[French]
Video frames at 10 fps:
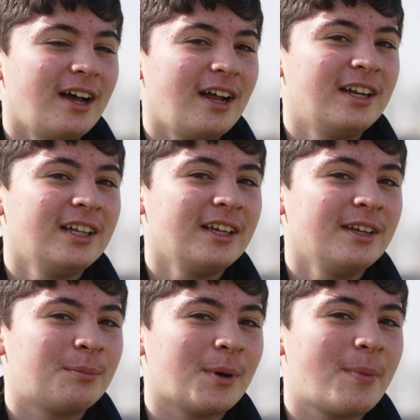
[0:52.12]
Elle
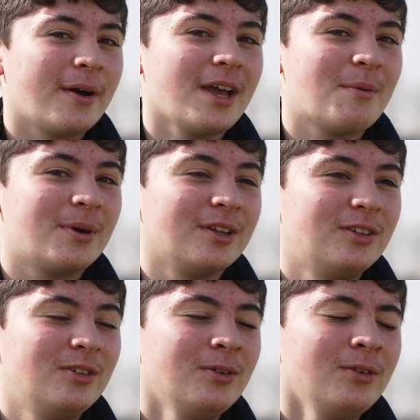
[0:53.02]
est préparée à base
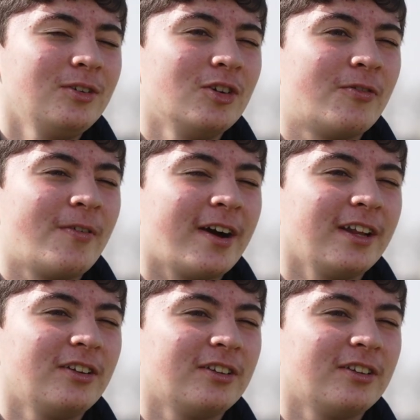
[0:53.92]
d'eau, de farine de